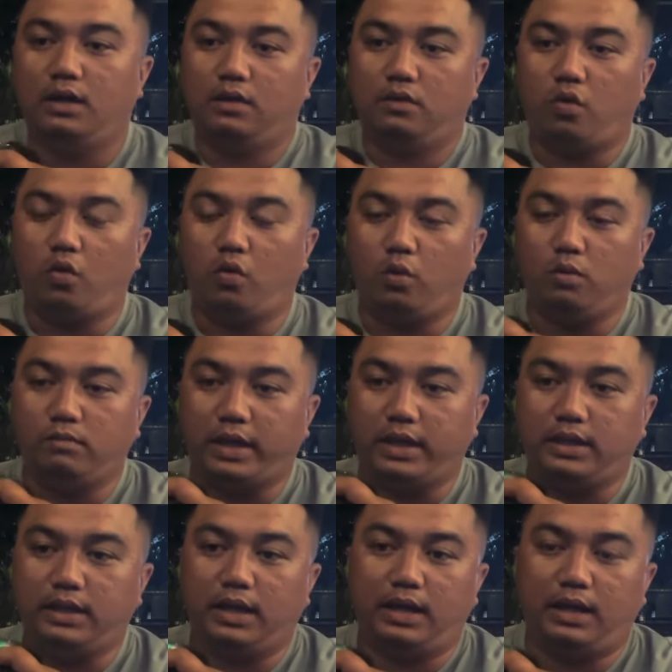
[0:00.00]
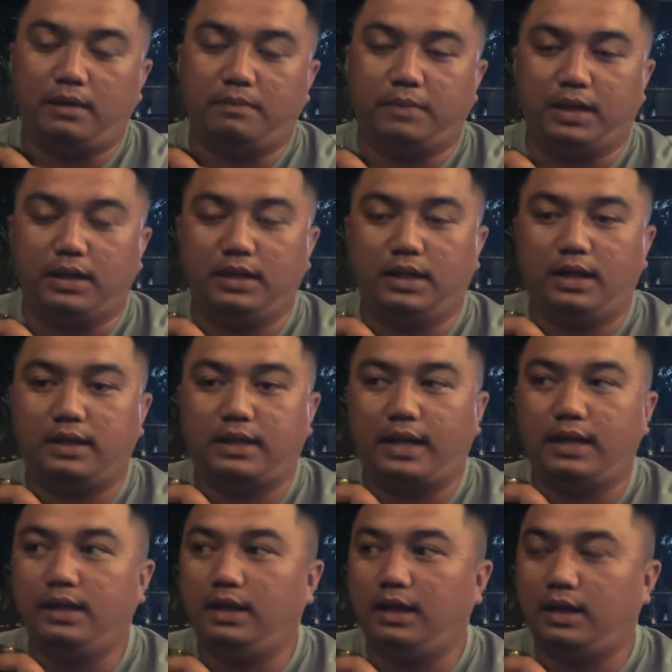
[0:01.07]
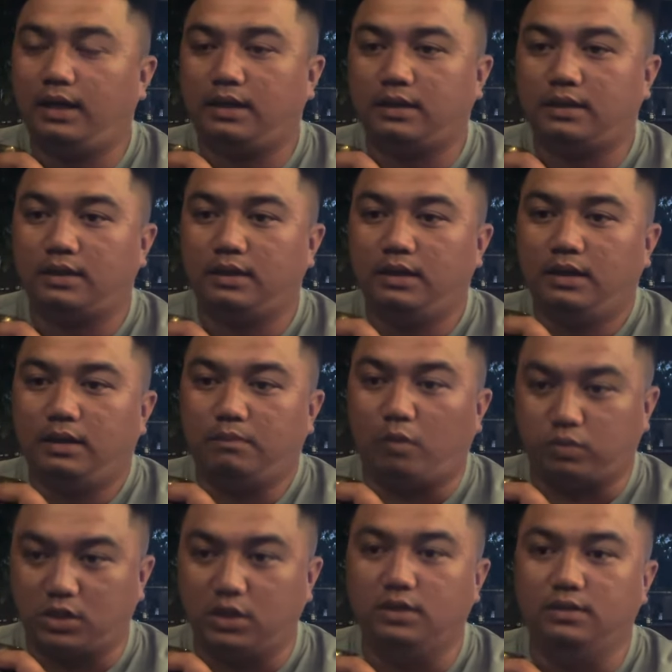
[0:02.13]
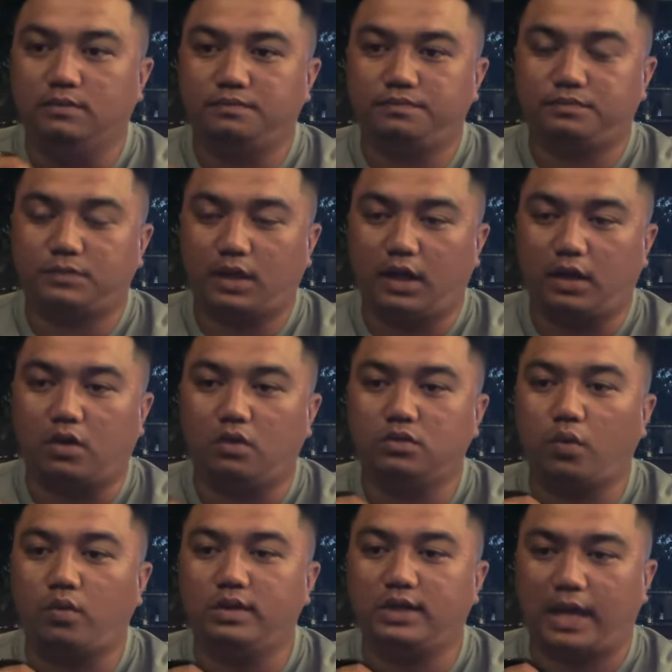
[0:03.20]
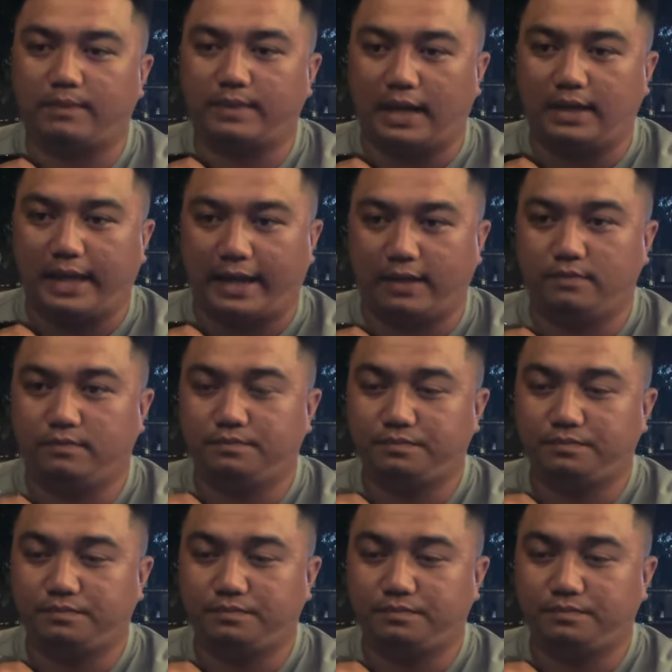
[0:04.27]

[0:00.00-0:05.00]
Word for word: thuốc uống bị uh, bị uh, cái uh, một xương thì cô chú anh chị em cẩn thận